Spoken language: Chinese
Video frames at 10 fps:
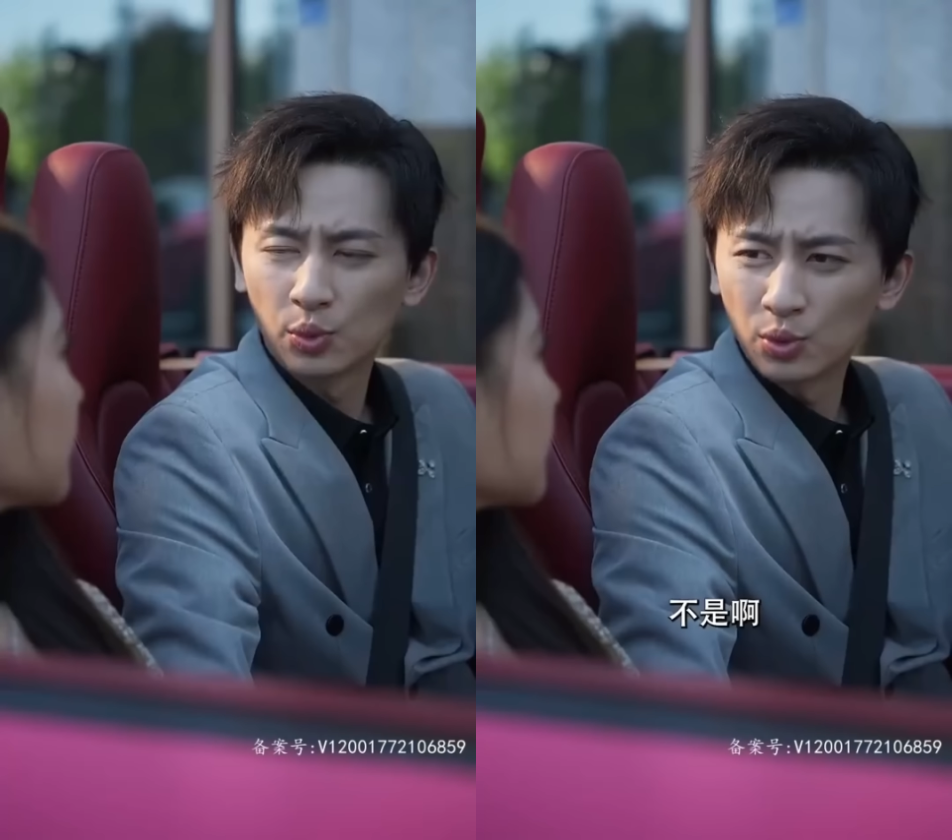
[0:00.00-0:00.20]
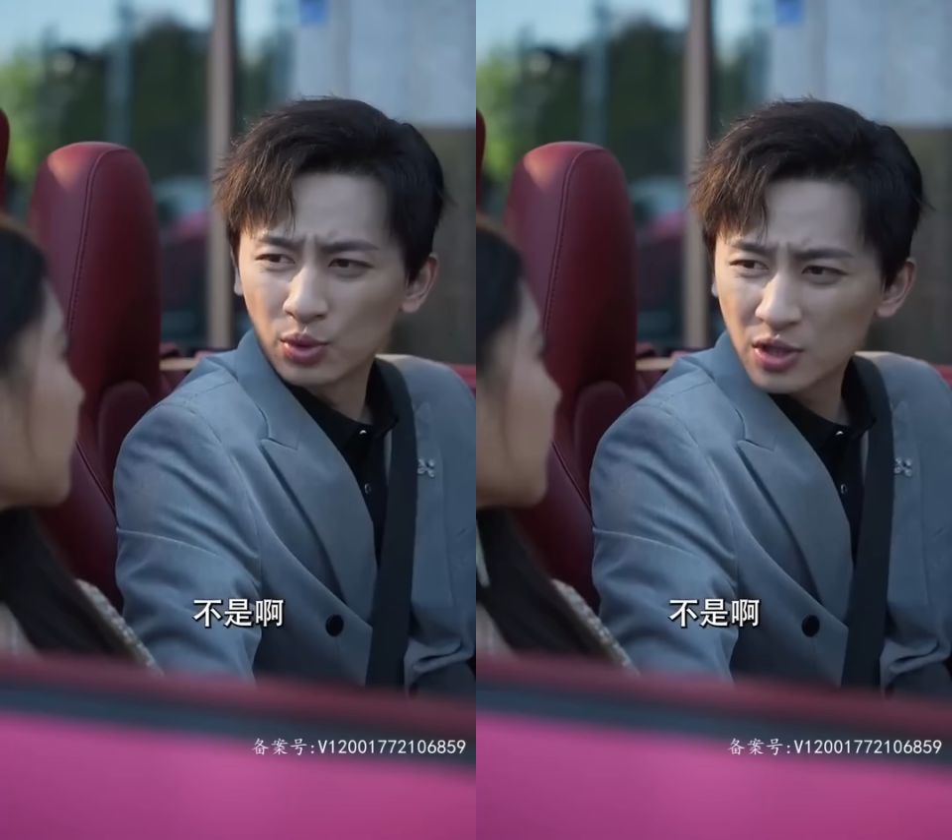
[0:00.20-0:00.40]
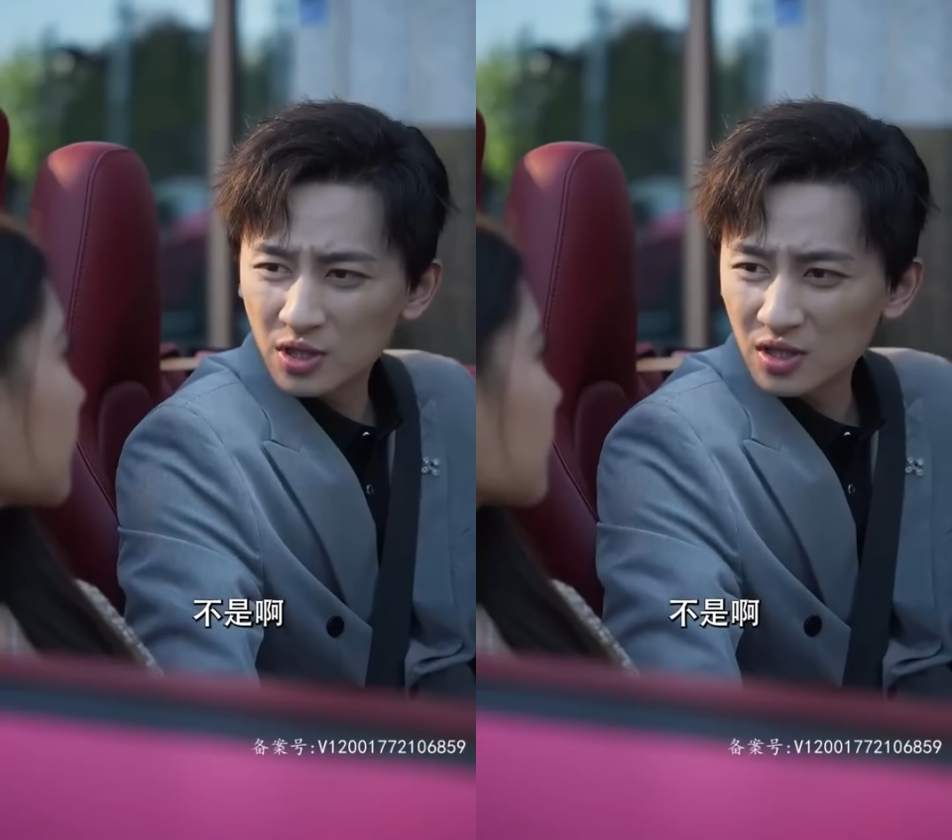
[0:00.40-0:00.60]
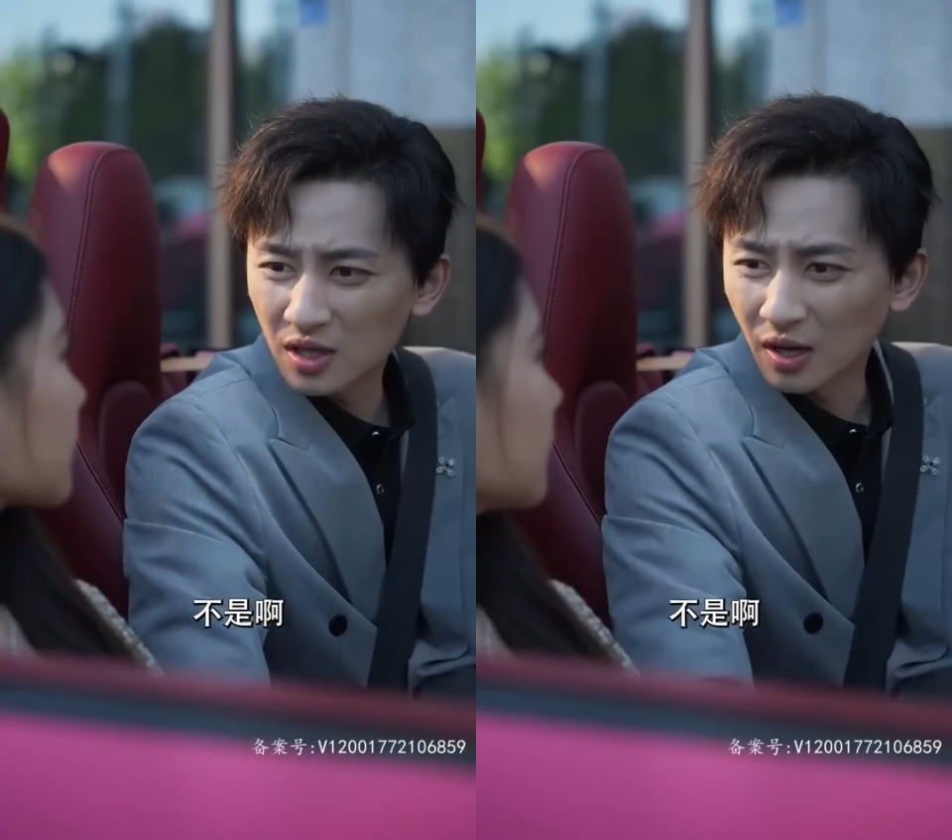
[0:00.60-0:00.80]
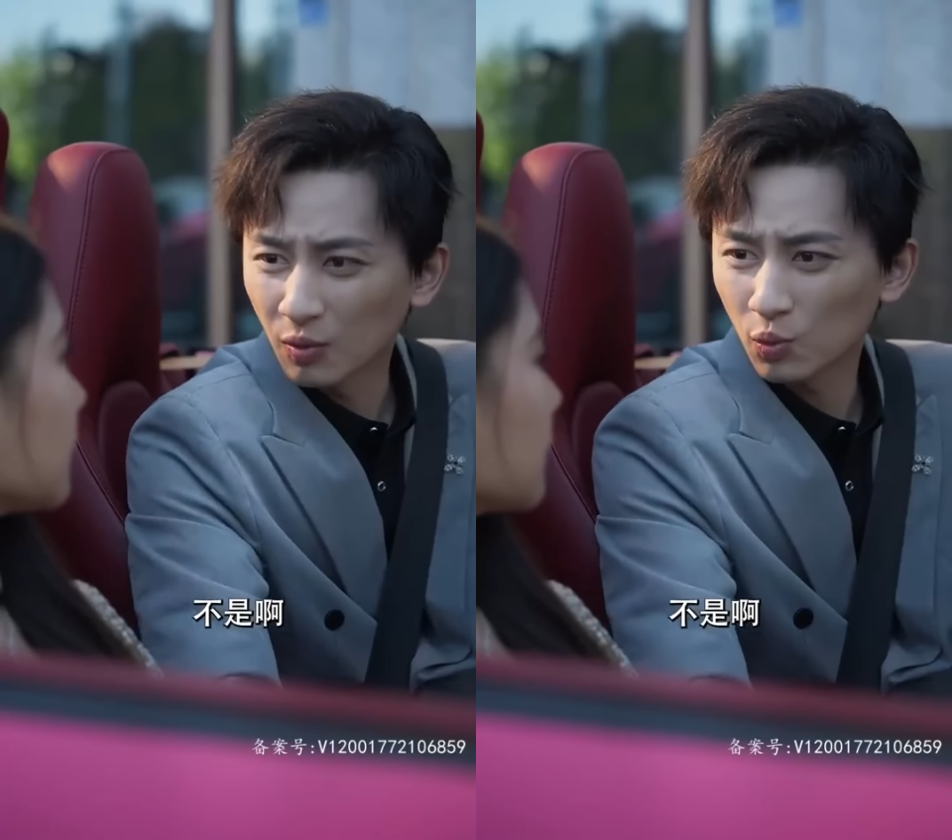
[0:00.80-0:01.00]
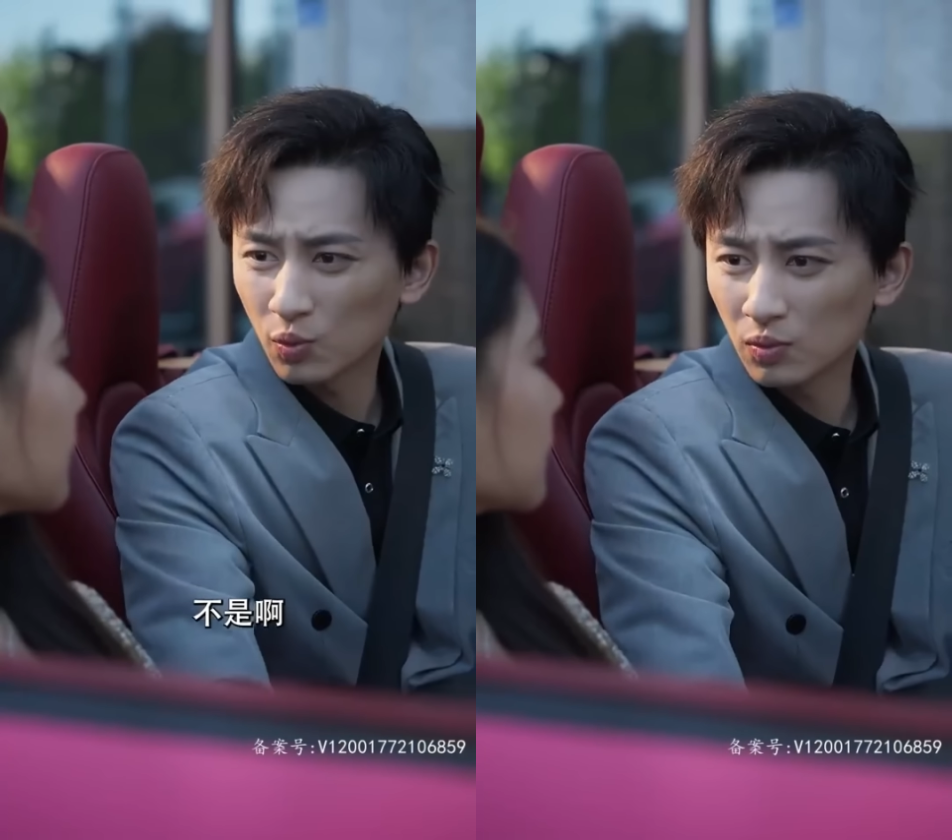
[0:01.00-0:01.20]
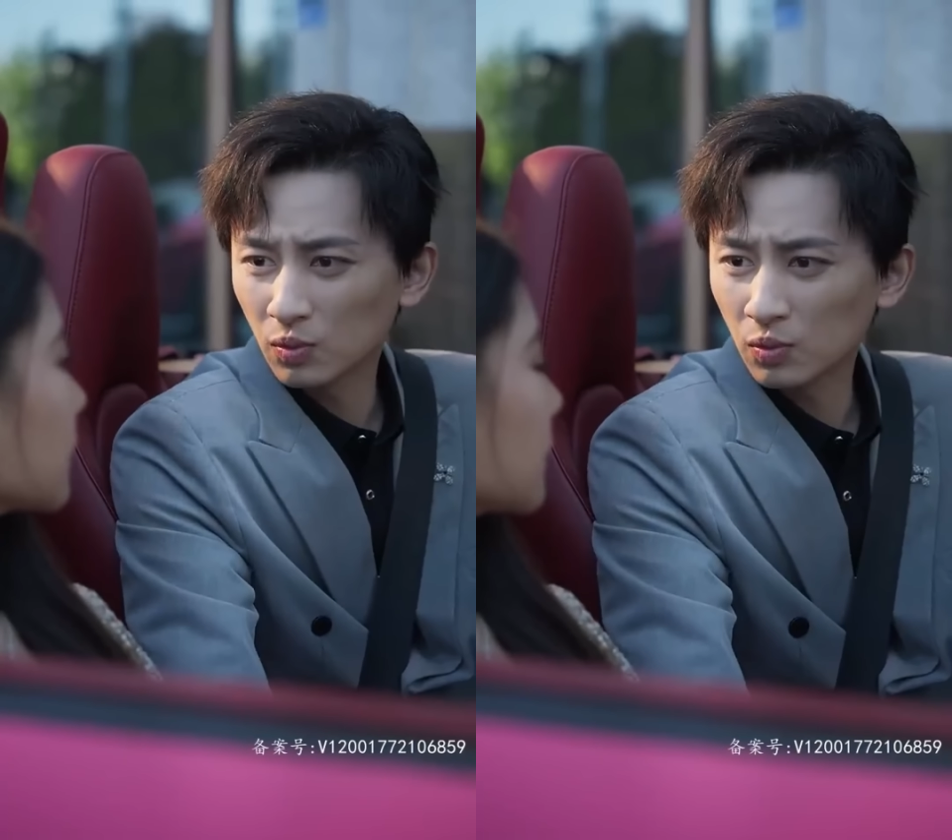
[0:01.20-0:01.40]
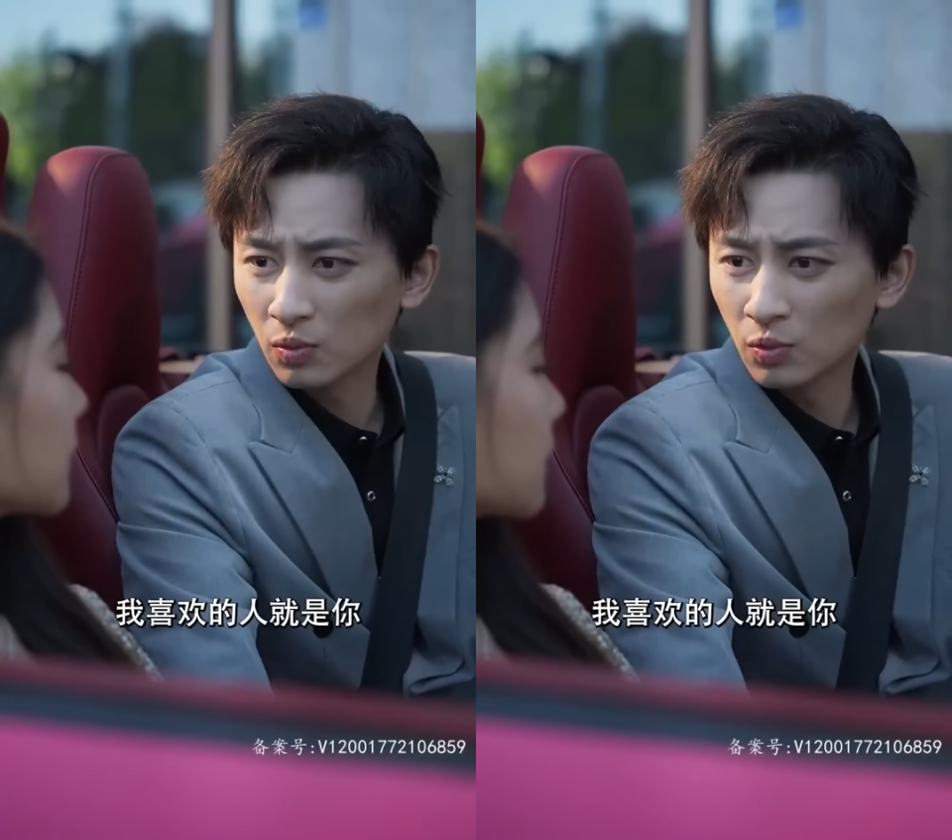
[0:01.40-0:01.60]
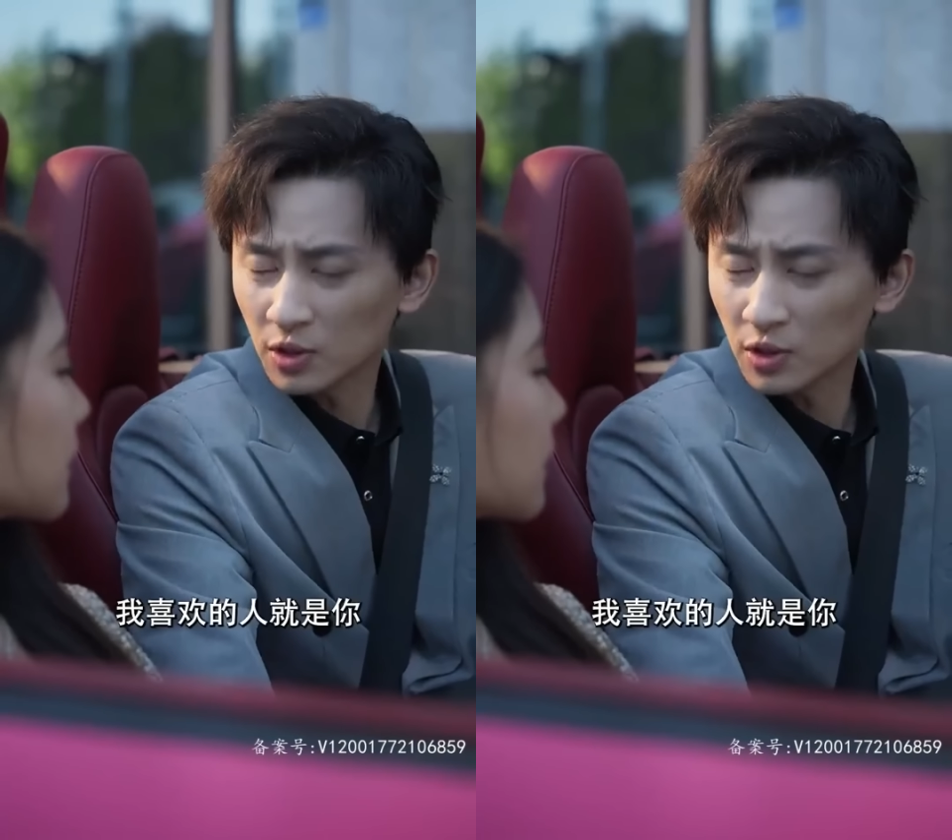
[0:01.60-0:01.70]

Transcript: 不是啊，我